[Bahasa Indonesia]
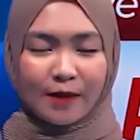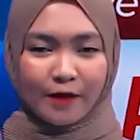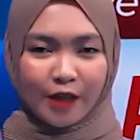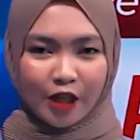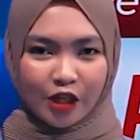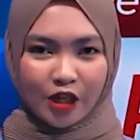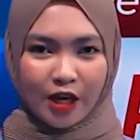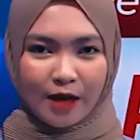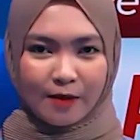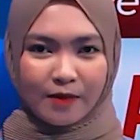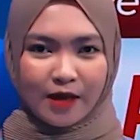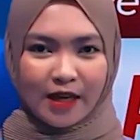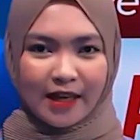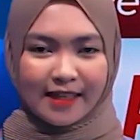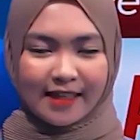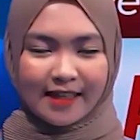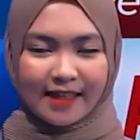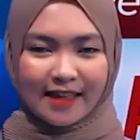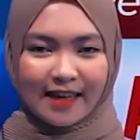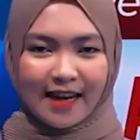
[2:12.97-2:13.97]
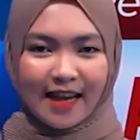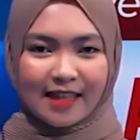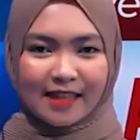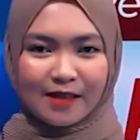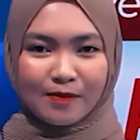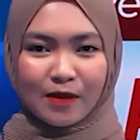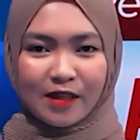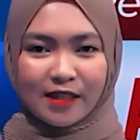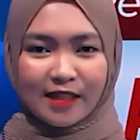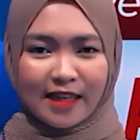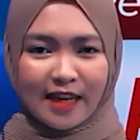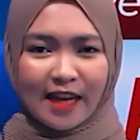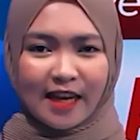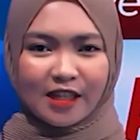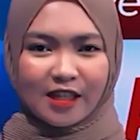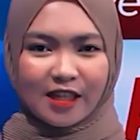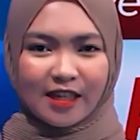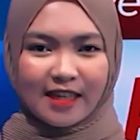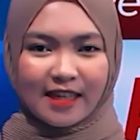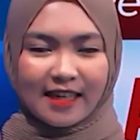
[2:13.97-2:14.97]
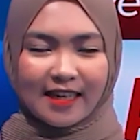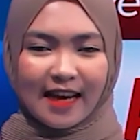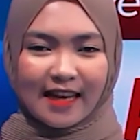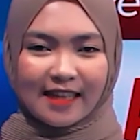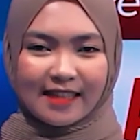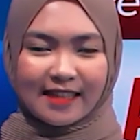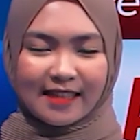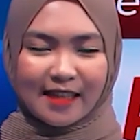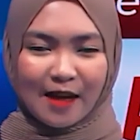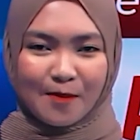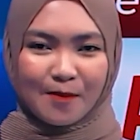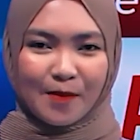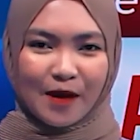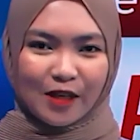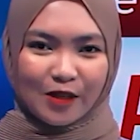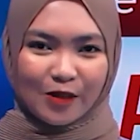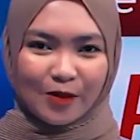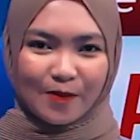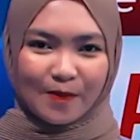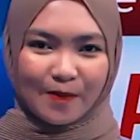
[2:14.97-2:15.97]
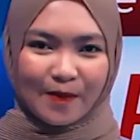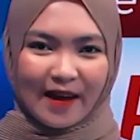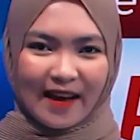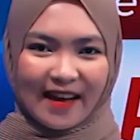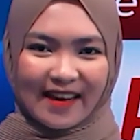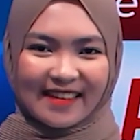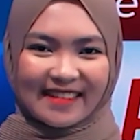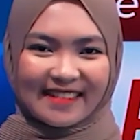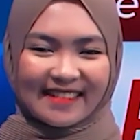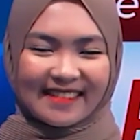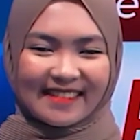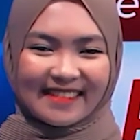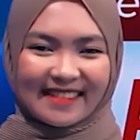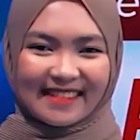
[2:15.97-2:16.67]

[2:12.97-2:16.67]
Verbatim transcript: BTV Jambi, cerdas bersinergi dan sampai jumpa.